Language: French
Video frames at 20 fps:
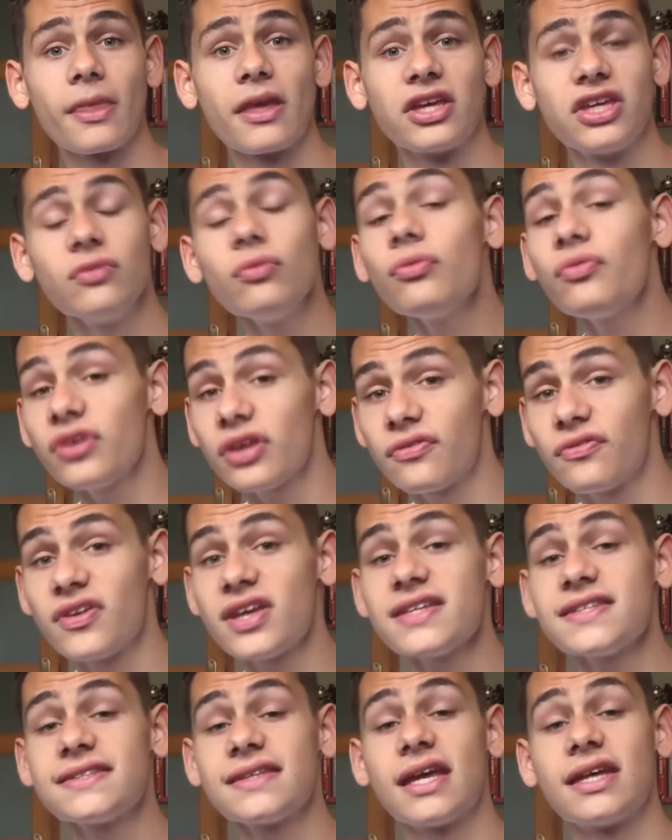qui vont faire
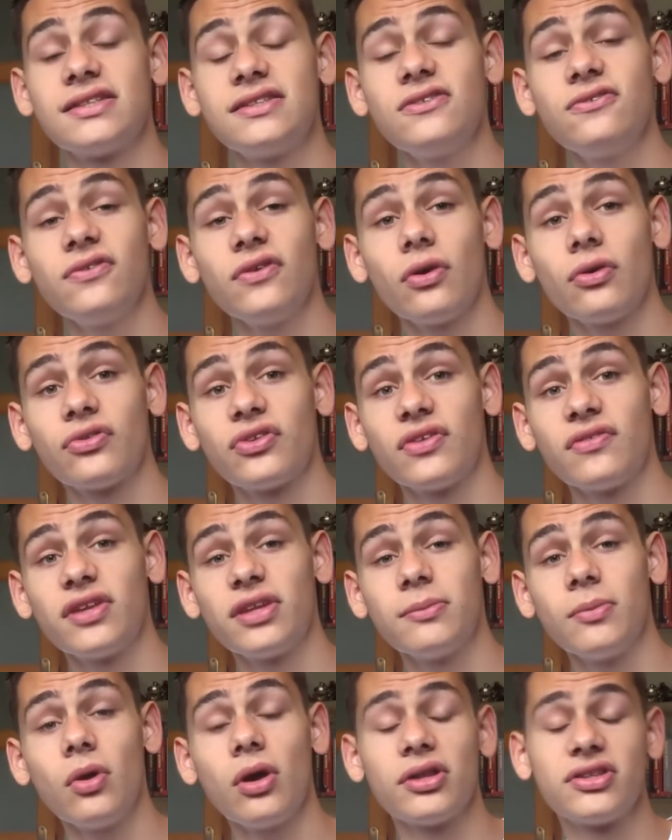face à différents
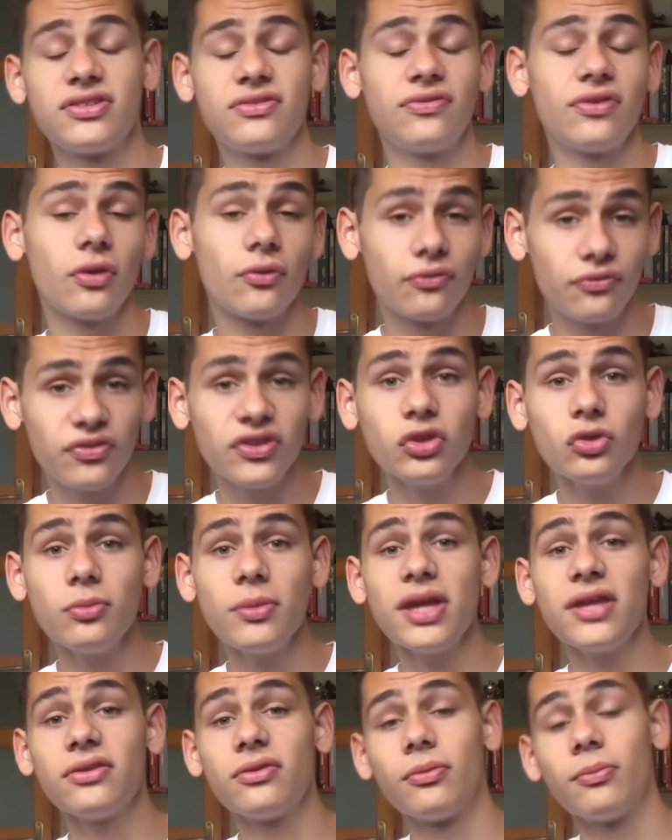événements, à différents
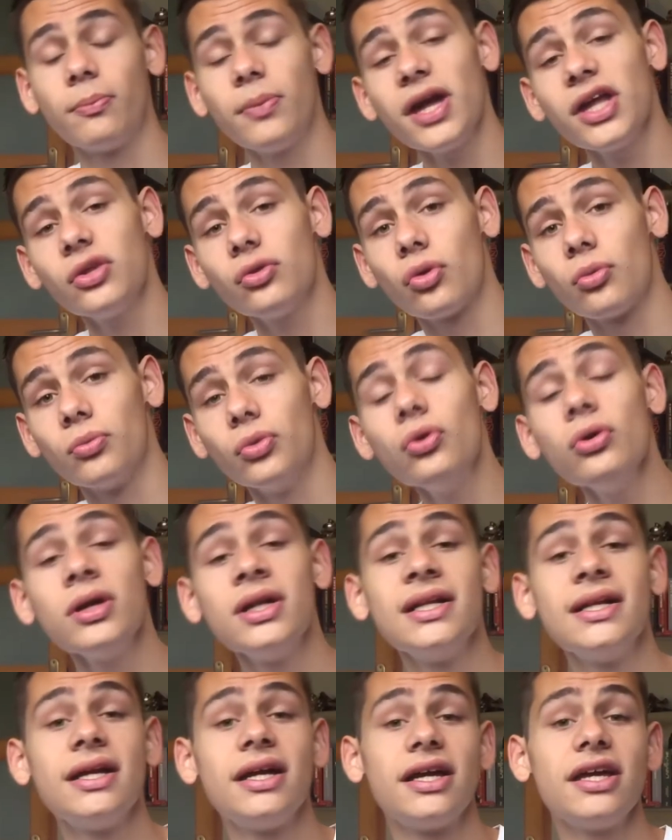phénomènes paranormaux,
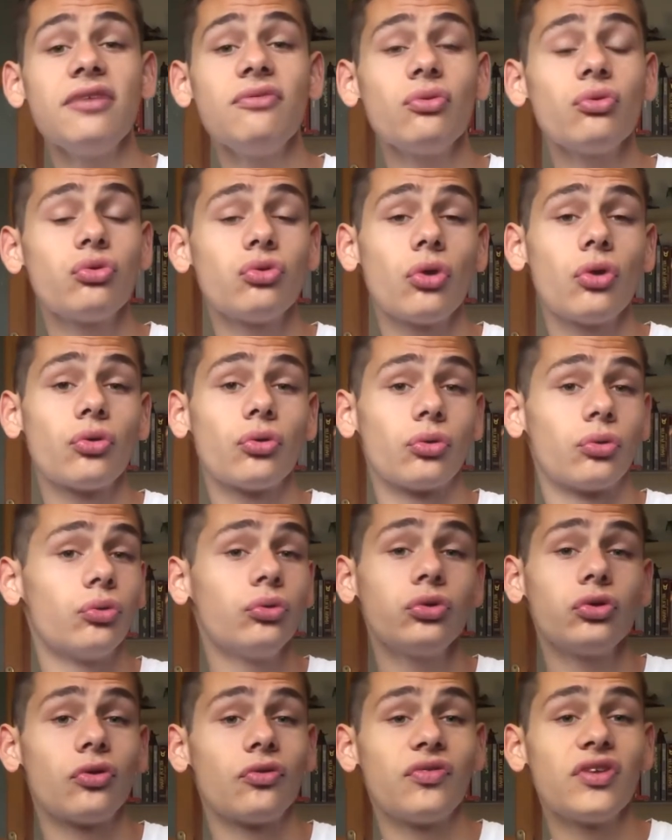et vont se rendre
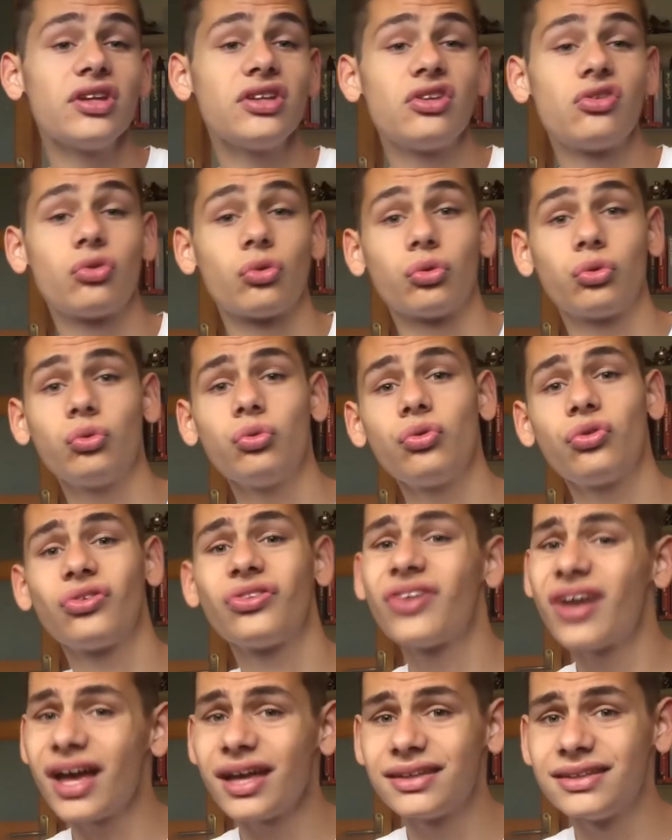compte qu'en fait ils sont tous
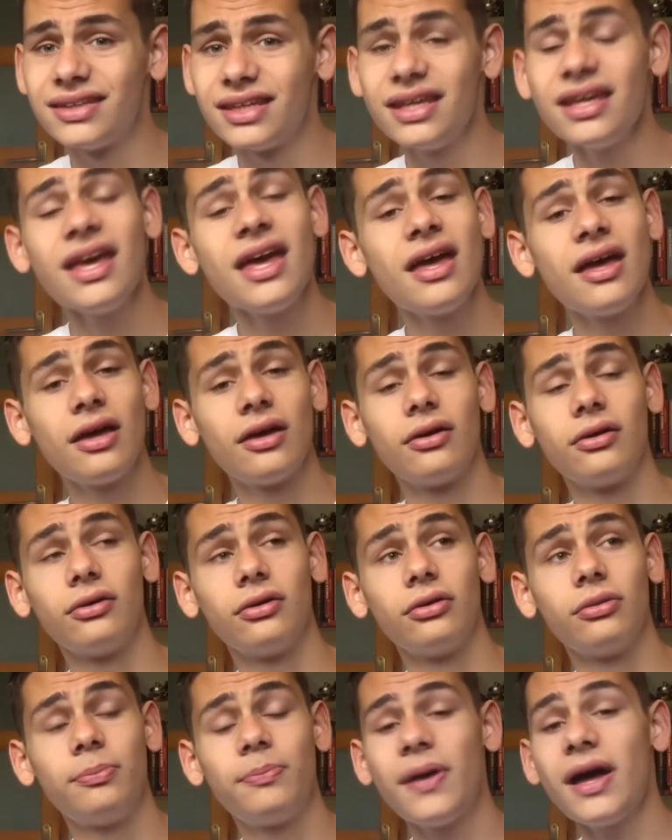traqués
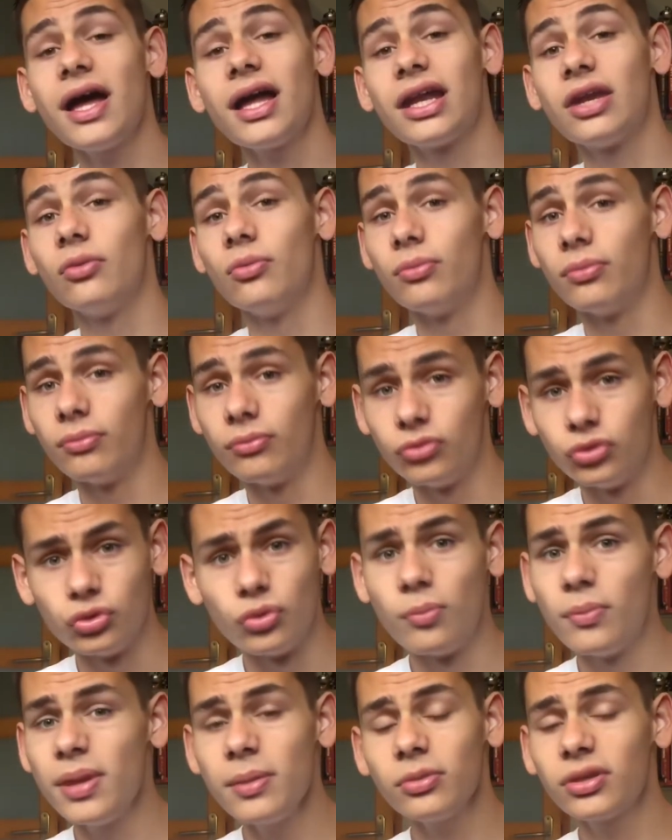par
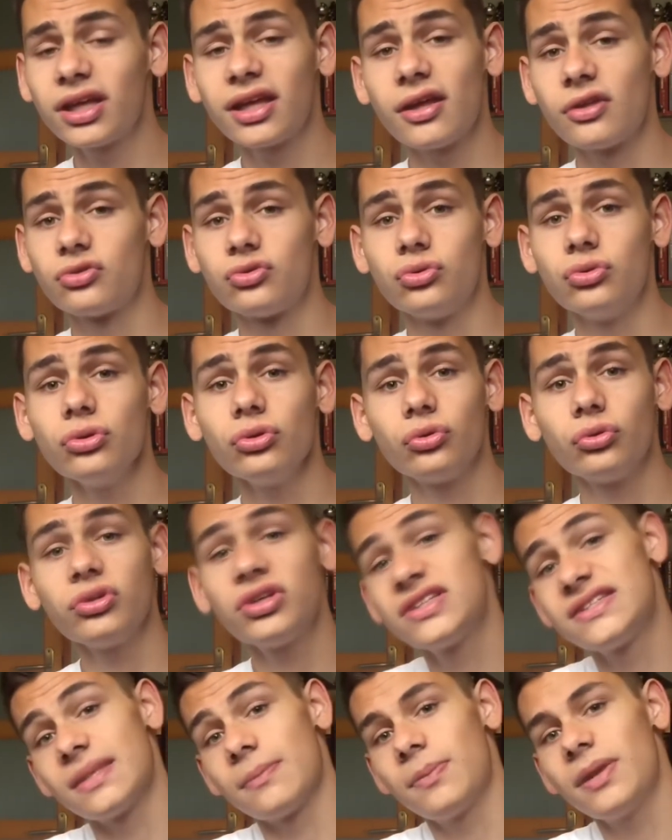une même créature
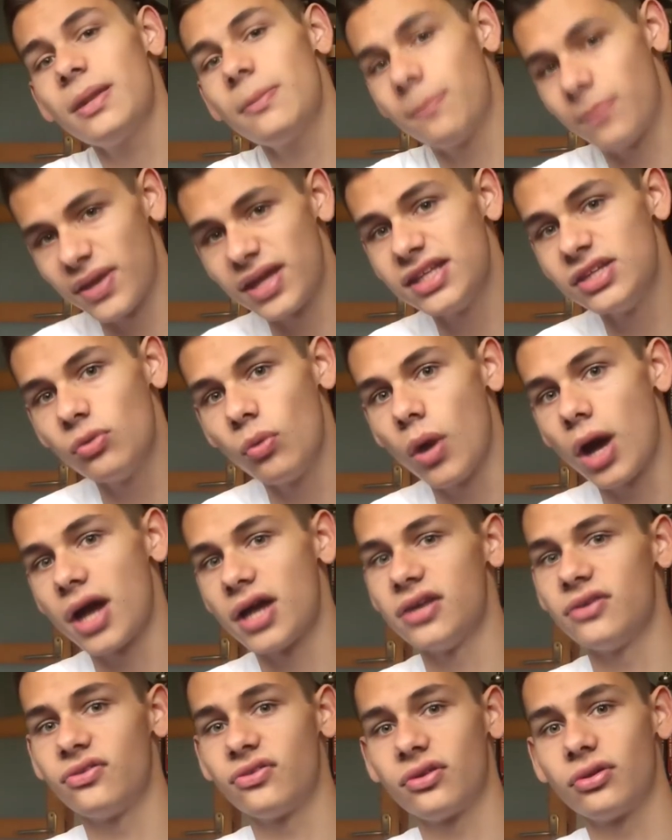donc, qui s'appelle
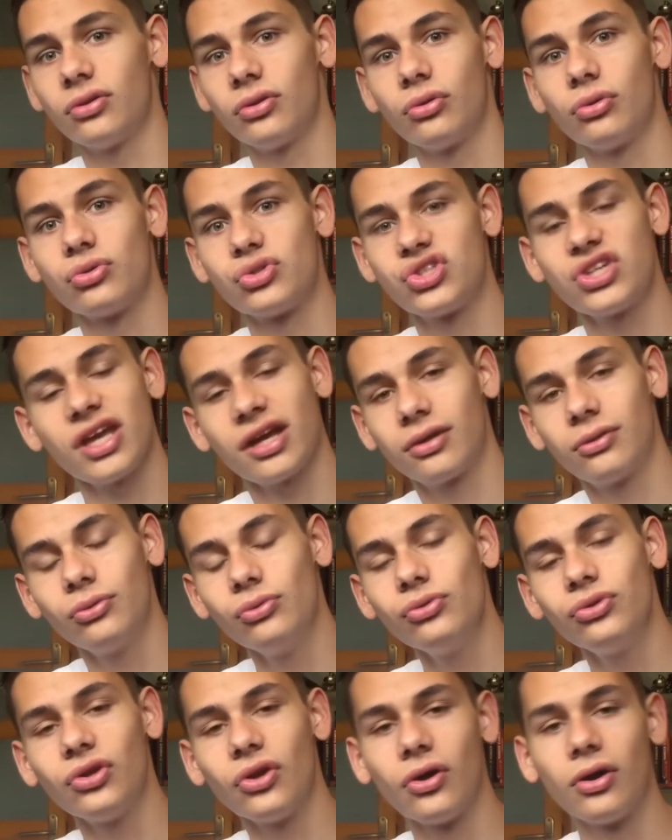Pennywise, le, le, cher
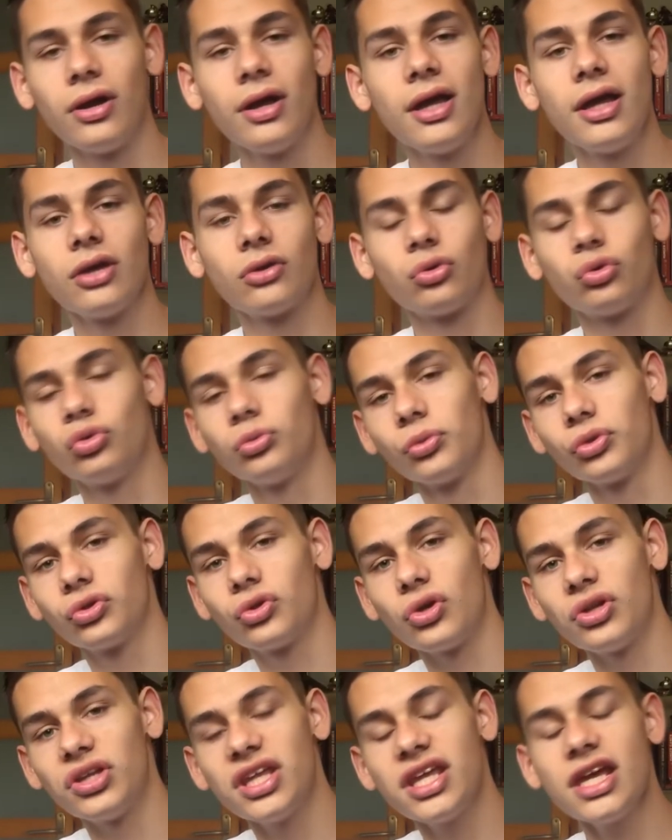clown que tout le monde
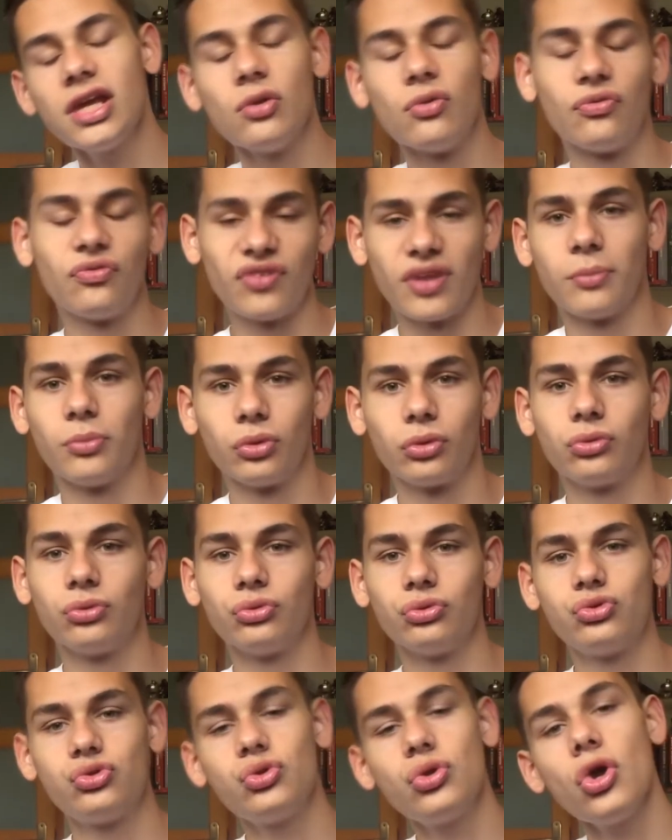connaît, le fameux
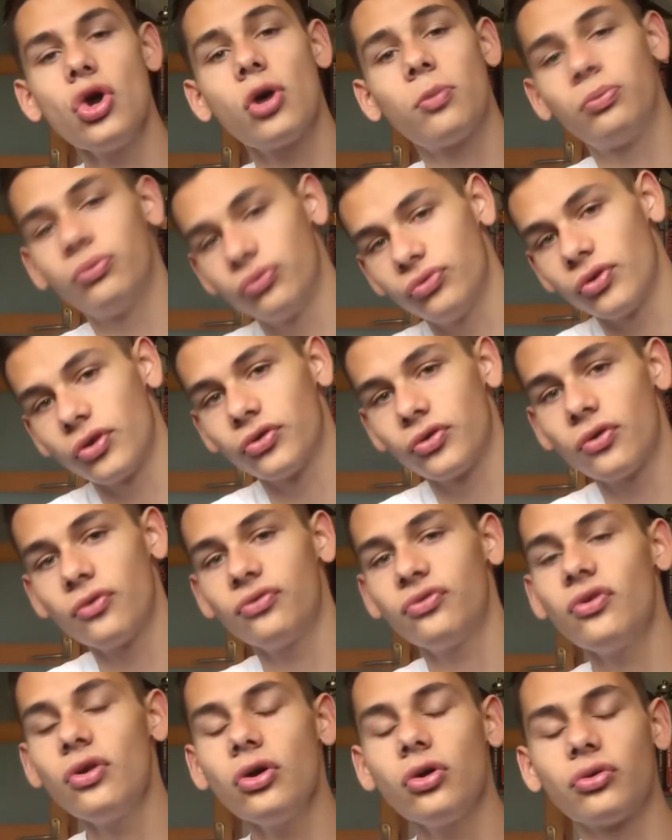clown tueur, bouffeur
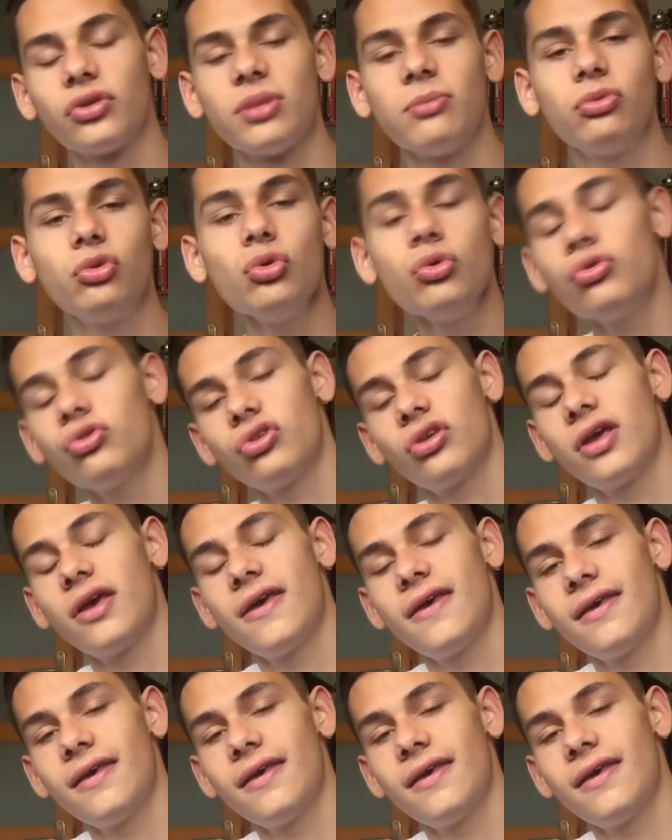d'enfants qu'on aime tous,